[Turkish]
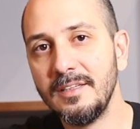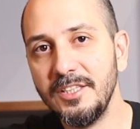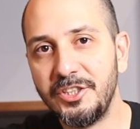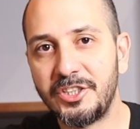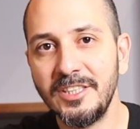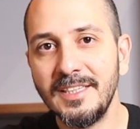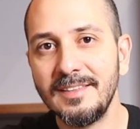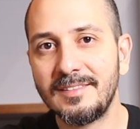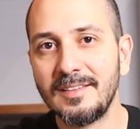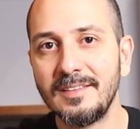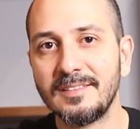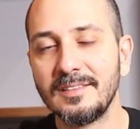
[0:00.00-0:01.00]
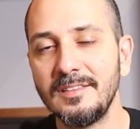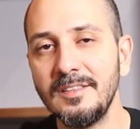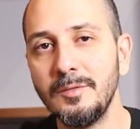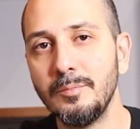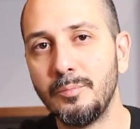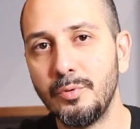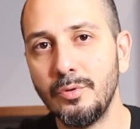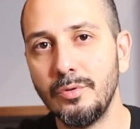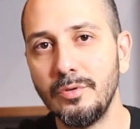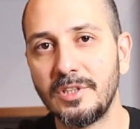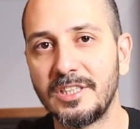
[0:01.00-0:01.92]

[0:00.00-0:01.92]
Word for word: İşin enteresanı bu